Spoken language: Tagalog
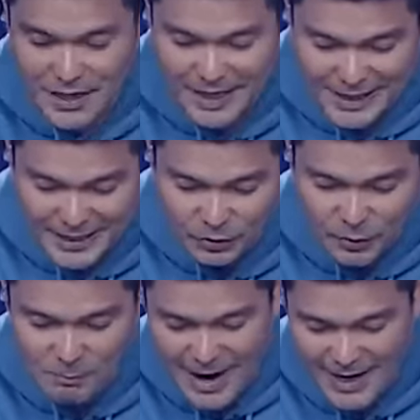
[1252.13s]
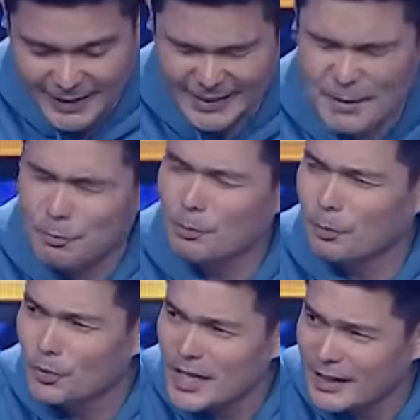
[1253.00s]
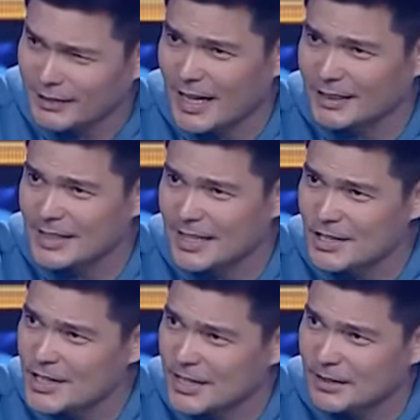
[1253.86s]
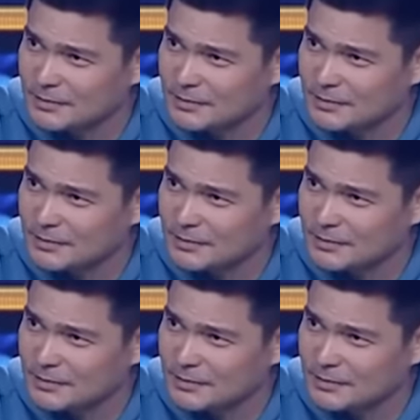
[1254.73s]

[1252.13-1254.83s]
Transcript: dahilan kung bakit napupuyat ang teenager.